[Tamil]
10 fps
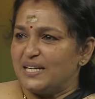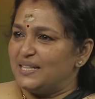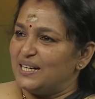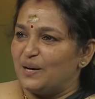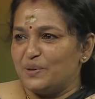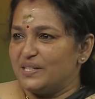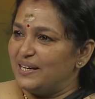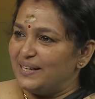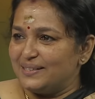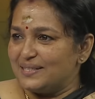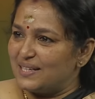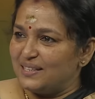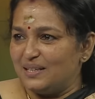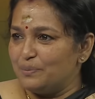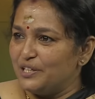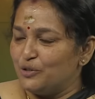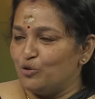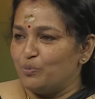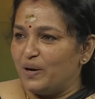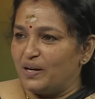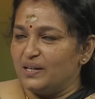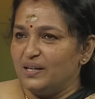சேர்த்துக்கலாமான்னு டைரக்டர்ஸ் அந்த லிபர்ட்டி கொடுப்பாங்க